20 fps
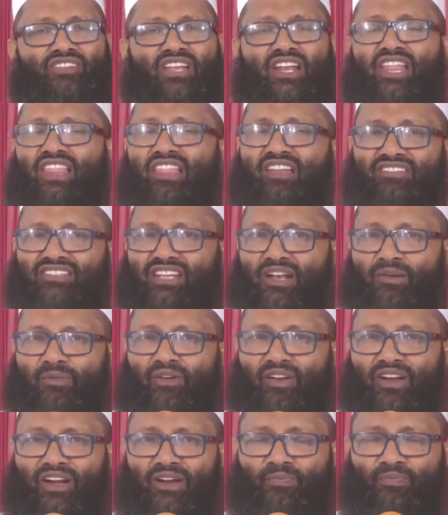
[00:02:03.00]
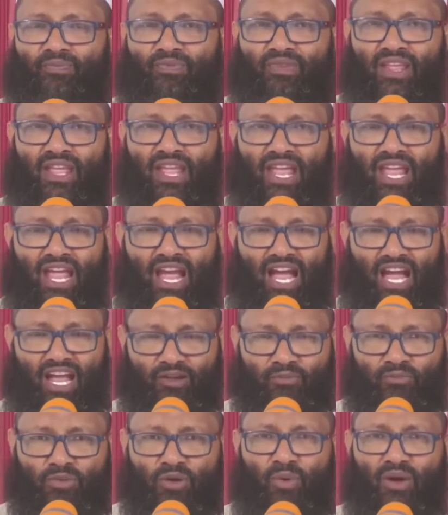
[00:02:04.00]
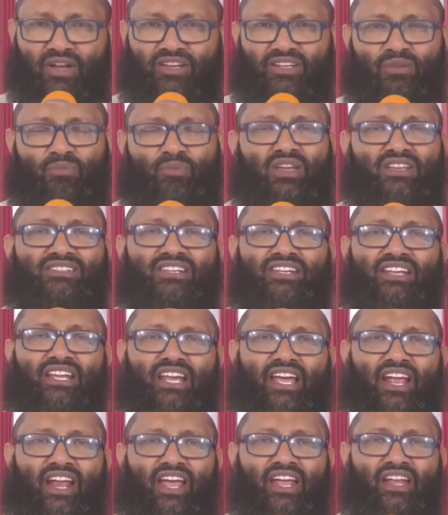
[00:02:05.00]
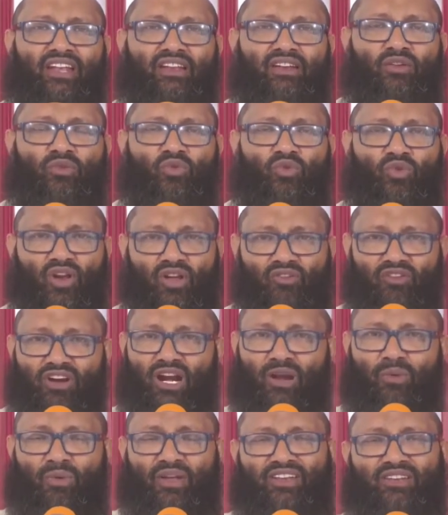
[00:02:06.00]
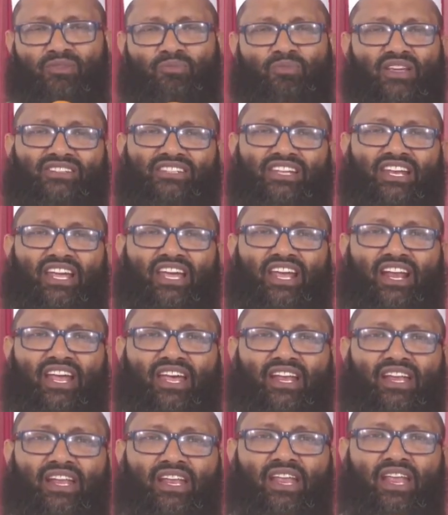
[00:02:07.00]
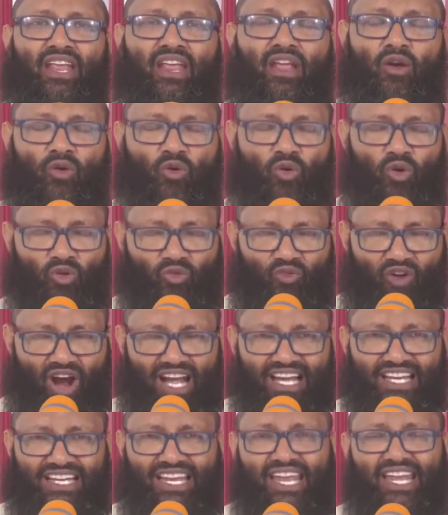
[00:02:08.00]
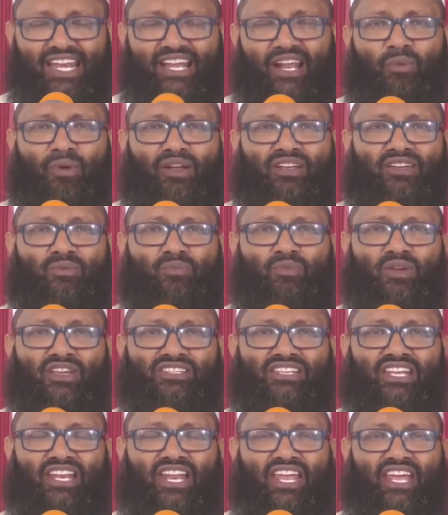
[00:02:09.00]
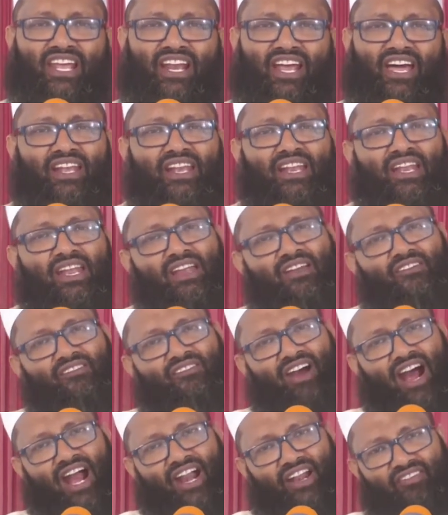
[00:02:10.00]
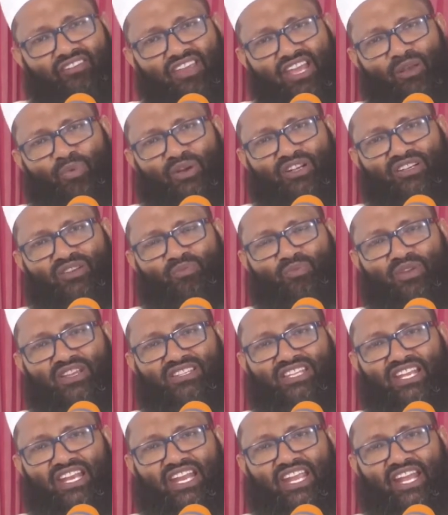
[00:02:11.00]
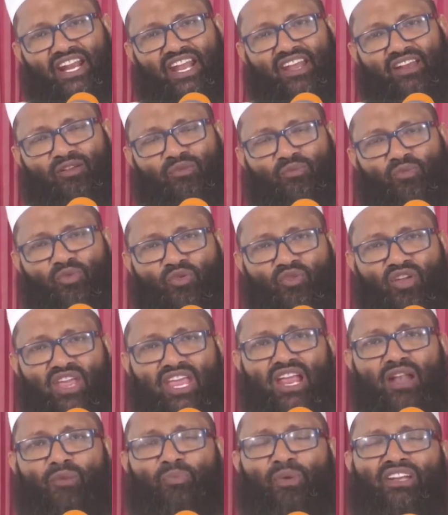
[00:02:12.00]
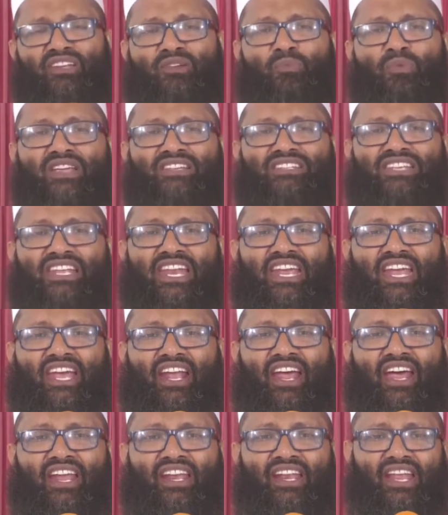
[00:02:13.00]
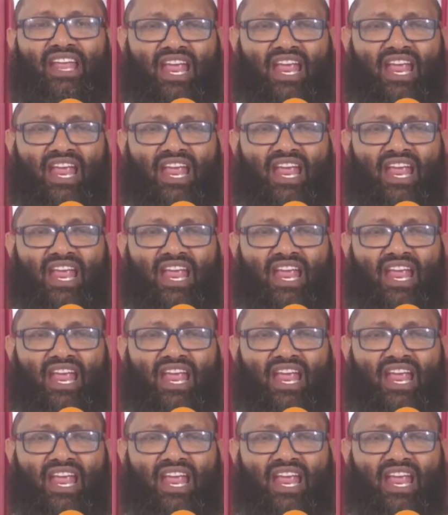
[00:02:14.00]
சல்லல்லா செல்லம் அவர்கள் அன்பு பற்றி பேசியிருக்கிறார் உறவுகள் பற்றி பேசியிருக்கிறார் ஒரு வாழ்க்கை நெறி பற்றி பேசியிருக்கிறார் வானவியல் பற்றி பேசியிருக்கிறார் புவியியல் பற்றி பேசியிருக்கிறார்